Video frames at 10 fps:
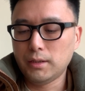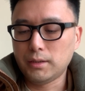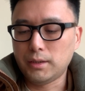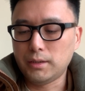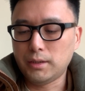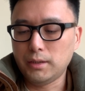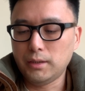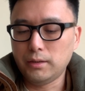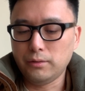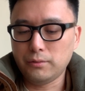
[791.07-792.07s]
其妻
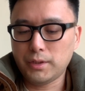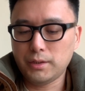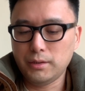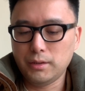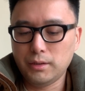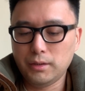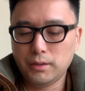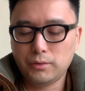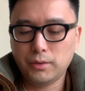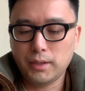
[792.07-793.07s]
刘
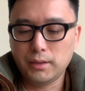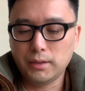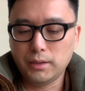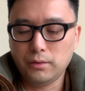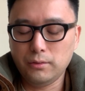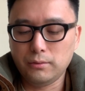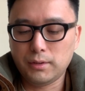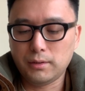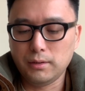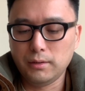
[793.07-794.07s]
氏劝立后
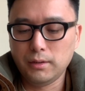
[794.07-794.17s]
嗣。